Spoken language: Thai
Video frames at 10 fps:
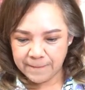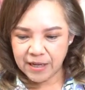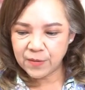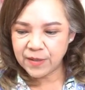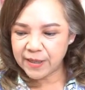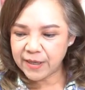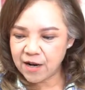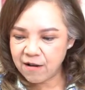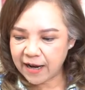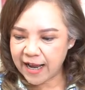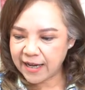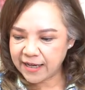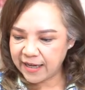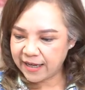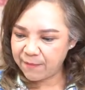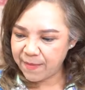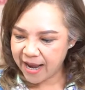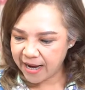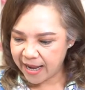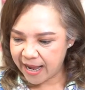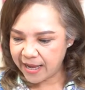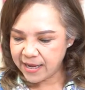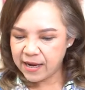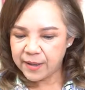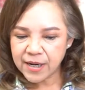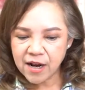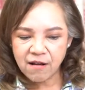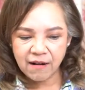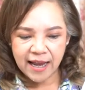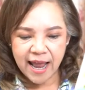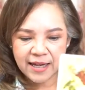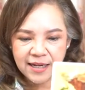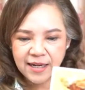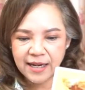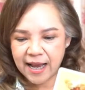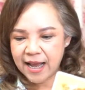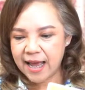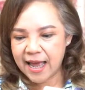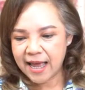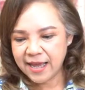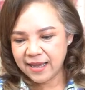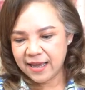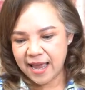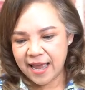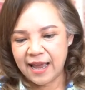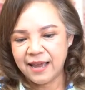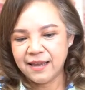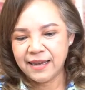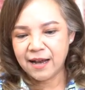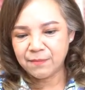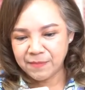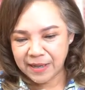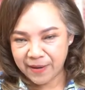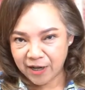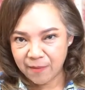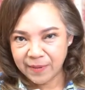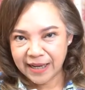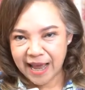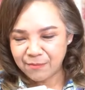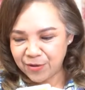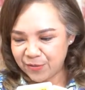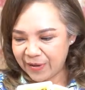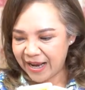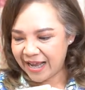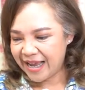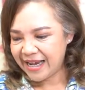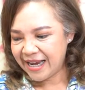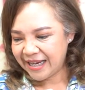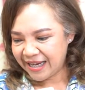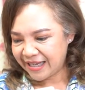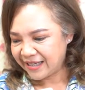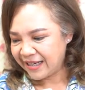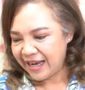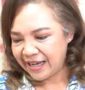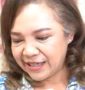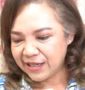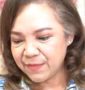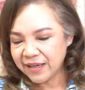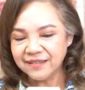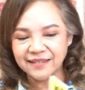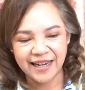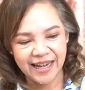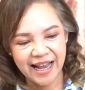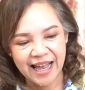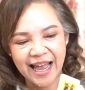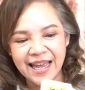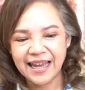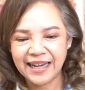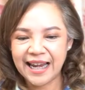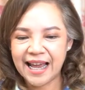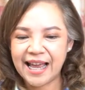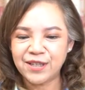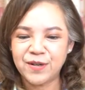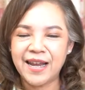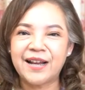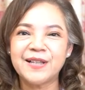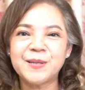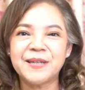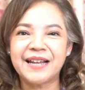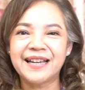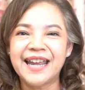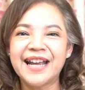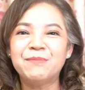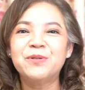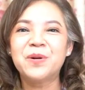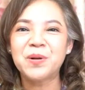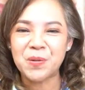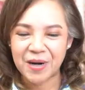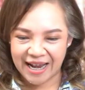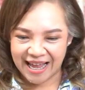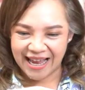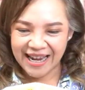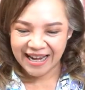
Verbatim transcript: มาดูในเรื่องของการเงินกันบ้างค่ะเรื่องของการเงินนะคะอ่ายังมีเป็นกอบเป็นกำอยู่นะคะได้คิงถือเหรียญขึ้นมาเลยนะคะนี่แหละค่ะส่วนใหญ่ก็จะเสียเงินให้กับลูกๆแล้วค่ะ